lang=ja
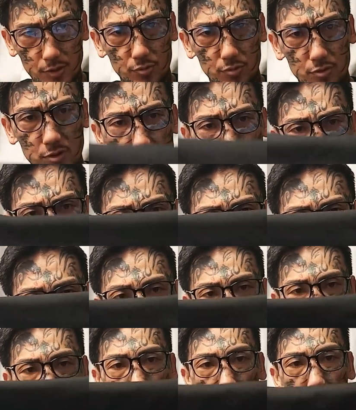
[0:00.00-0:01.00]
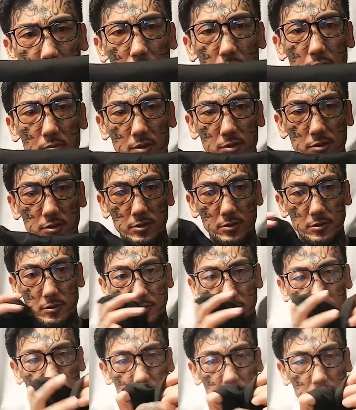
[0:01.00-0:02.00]
視聴者プレゼントしようと思いま
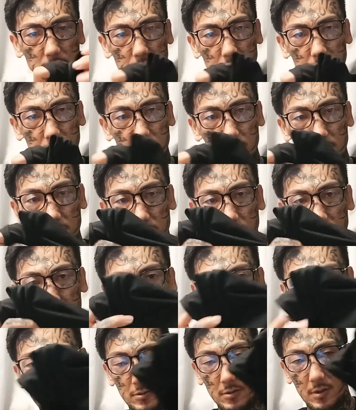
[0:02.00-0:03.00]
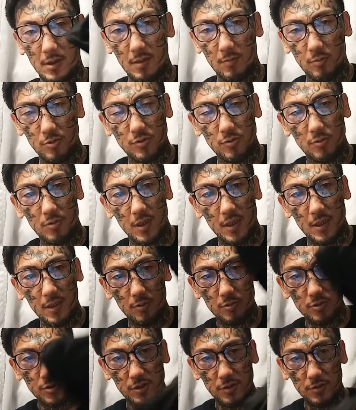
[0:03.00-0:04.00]
す。もしこれが
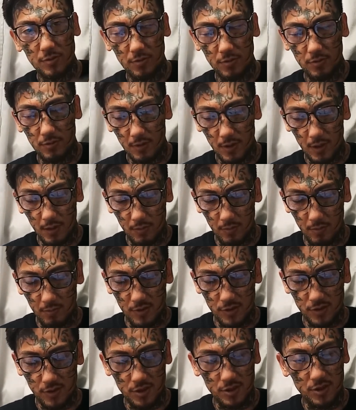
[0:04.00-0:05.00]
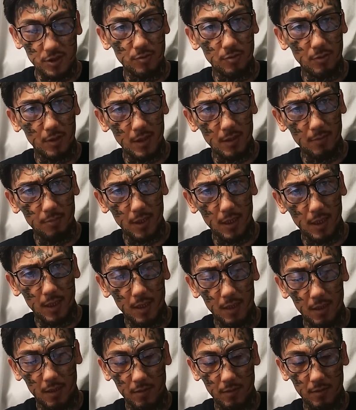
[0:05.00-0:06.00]
ね、欲しいという人が、あの、珍しい人がいれば、
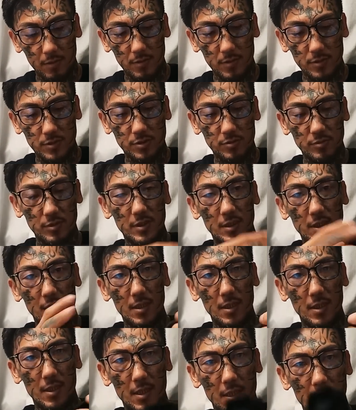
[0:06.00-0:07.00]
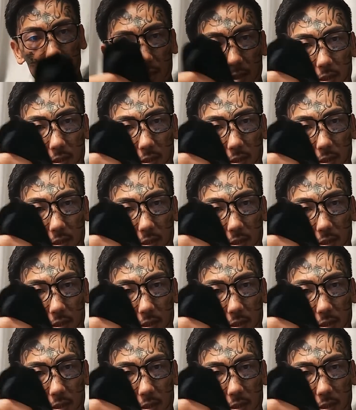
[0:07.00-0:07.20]
ツイッターで、